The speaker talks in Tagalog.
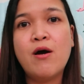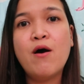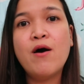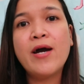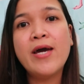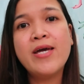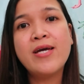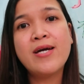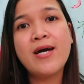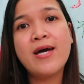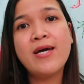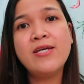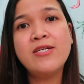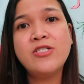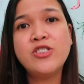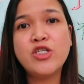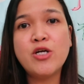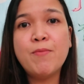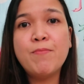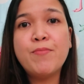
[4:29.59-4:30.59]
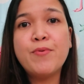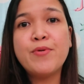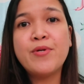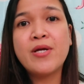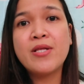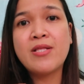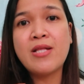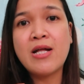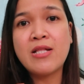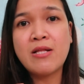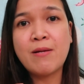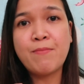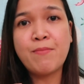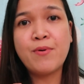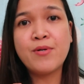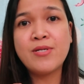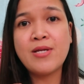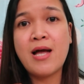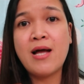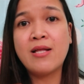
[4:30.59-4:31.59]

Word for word: Okay guys, dyan po nagtatapos